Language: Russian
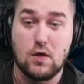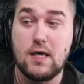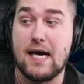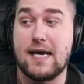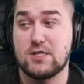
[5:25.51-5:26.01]
Но
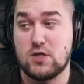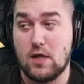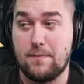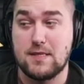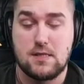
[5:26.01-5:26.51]
я рад, что
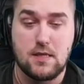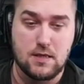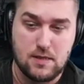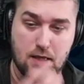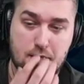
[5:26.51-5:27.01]
я
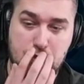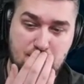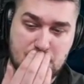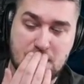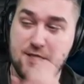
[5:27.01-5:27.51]
подстригся. Я
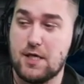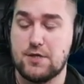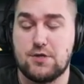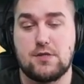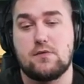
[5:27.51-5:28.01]
еще, знаешь, я
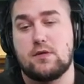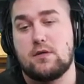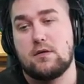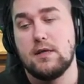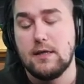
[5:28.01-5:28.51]
еще
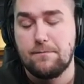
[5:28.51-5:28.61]
сегодня